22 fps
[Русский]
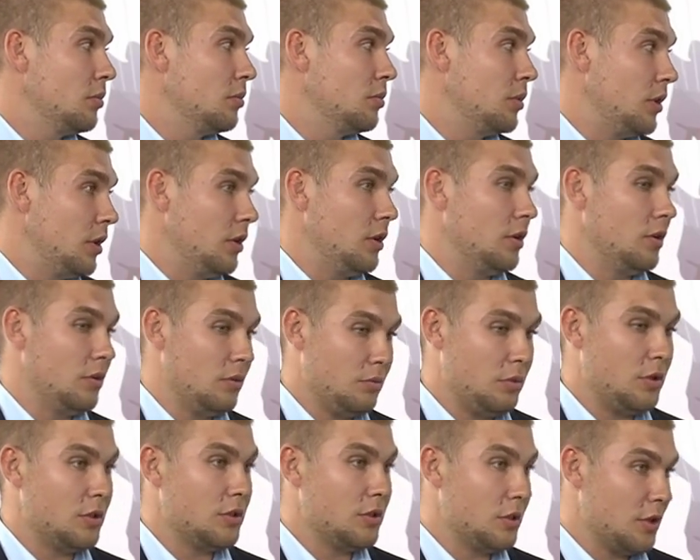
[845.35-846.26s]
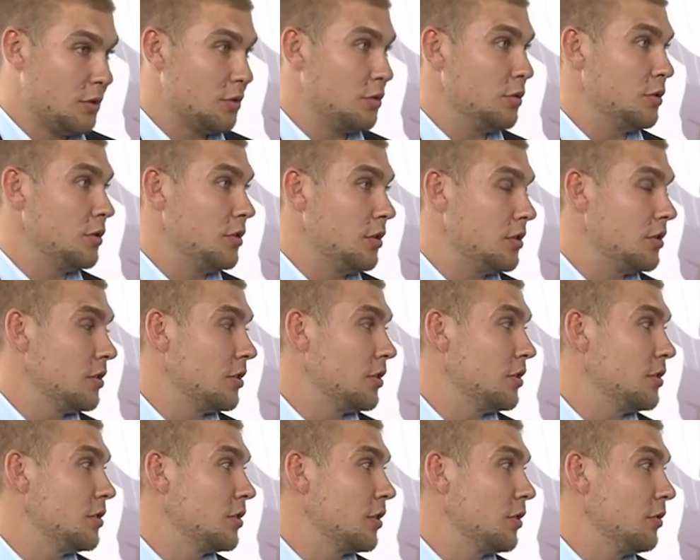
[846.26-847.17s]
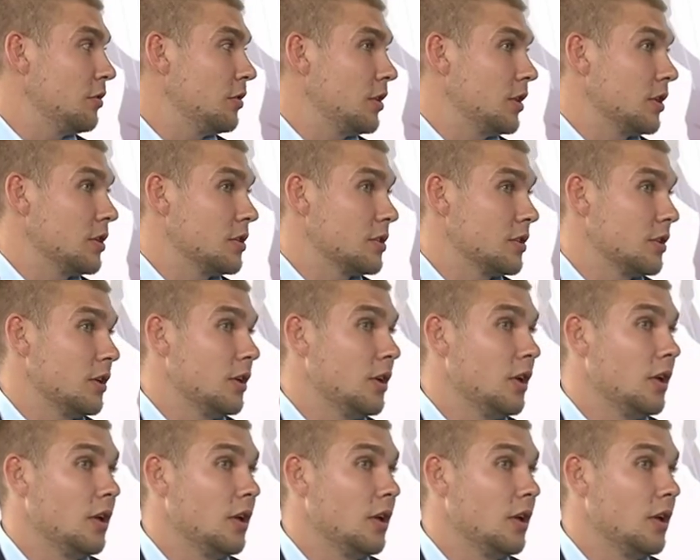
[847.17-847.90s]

при Министерстве юстиции Российской Федерации.